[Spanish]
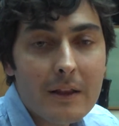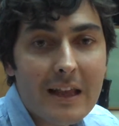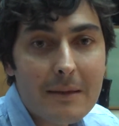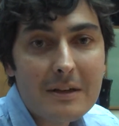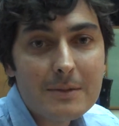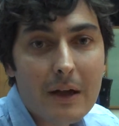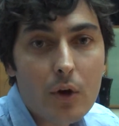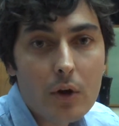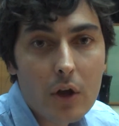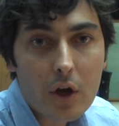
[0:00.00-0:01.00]
tiene más
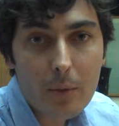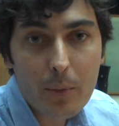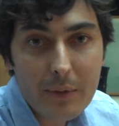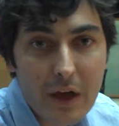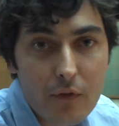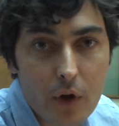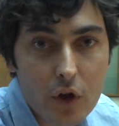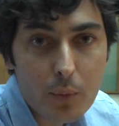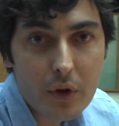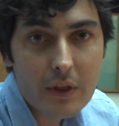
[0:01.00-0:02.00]
valor que lo que me diga un
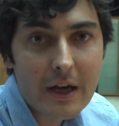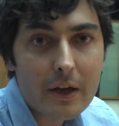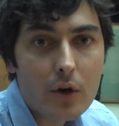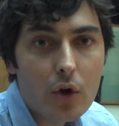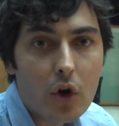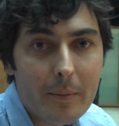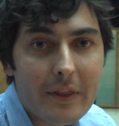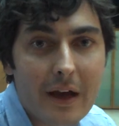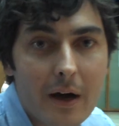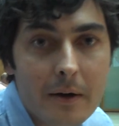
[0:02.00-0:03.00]
folleto publicitario o lo que me
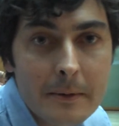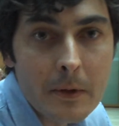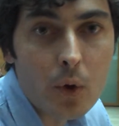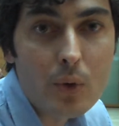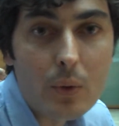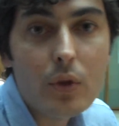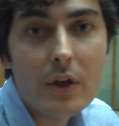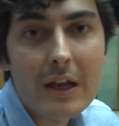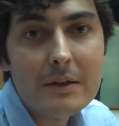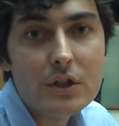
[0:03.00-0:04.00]
diga un anuncio
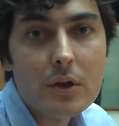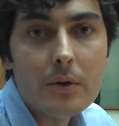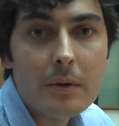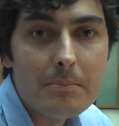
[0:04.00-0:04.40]
de televisión?